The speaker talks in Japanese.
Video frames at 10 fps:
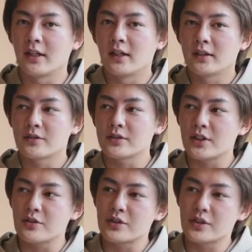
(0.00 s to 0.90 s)
でそし
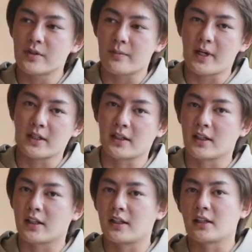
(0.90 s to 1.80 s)
て YouTube でバーって
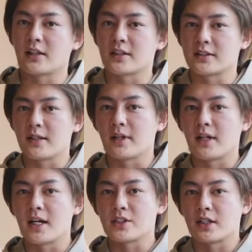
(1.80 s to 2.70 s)
人気になったりして、今
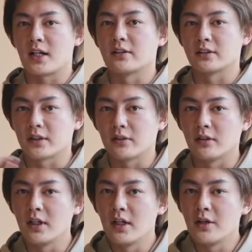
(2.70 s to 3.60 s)
ライジンがあるんですけ
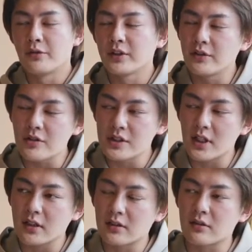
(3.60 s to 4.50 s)
ど、冬の時
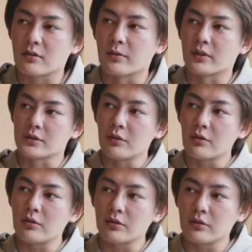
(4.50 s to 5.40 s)
代っていうともう
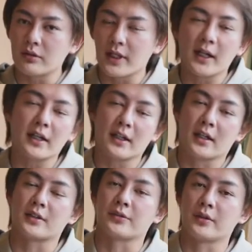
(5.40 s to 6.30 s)
相当長い年
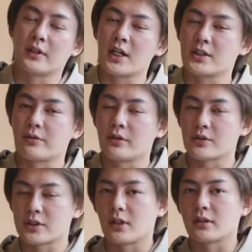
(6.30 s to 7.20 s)
月、ライジン冬
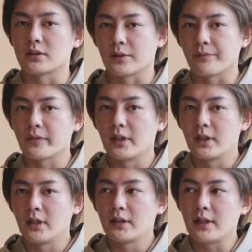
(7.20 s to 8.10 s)
の時代だったんですよ。
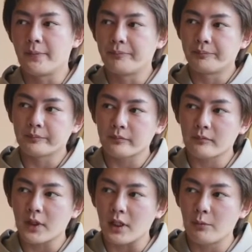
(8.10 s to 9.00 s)
で、
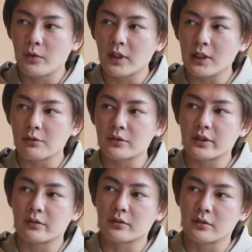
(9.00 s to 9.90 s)
お金のこと
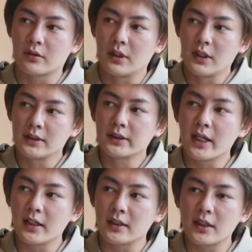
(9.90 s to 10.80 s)
で言うと、
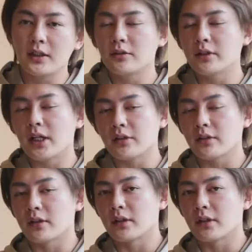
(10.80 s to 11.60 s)
最近ようやく